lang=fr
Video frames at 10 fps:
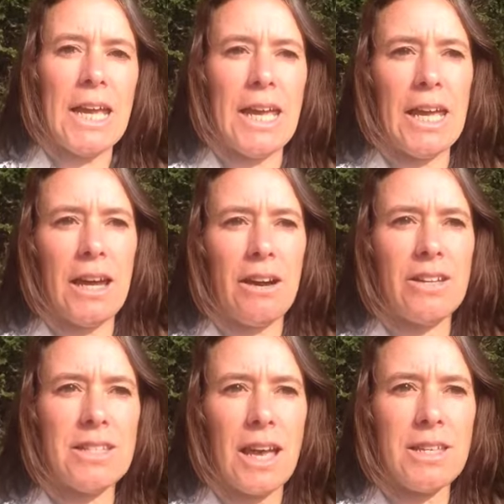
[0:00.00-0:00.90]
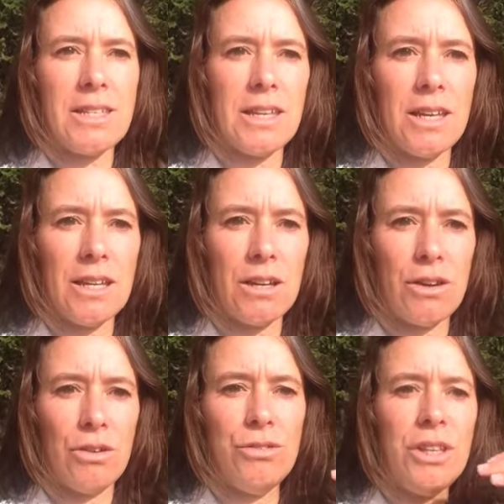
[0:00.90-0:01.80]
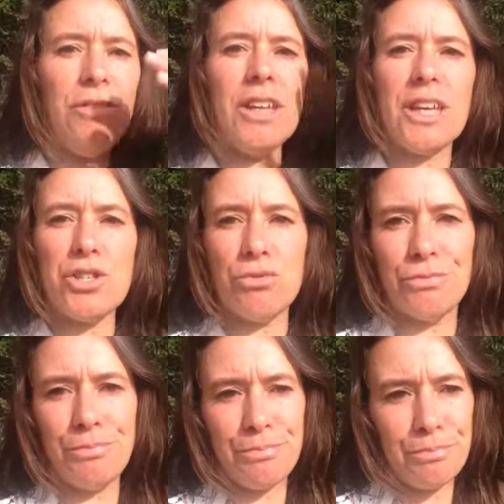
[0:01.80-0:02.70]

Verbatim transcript: Et euh, ça, c'est euh, l'unification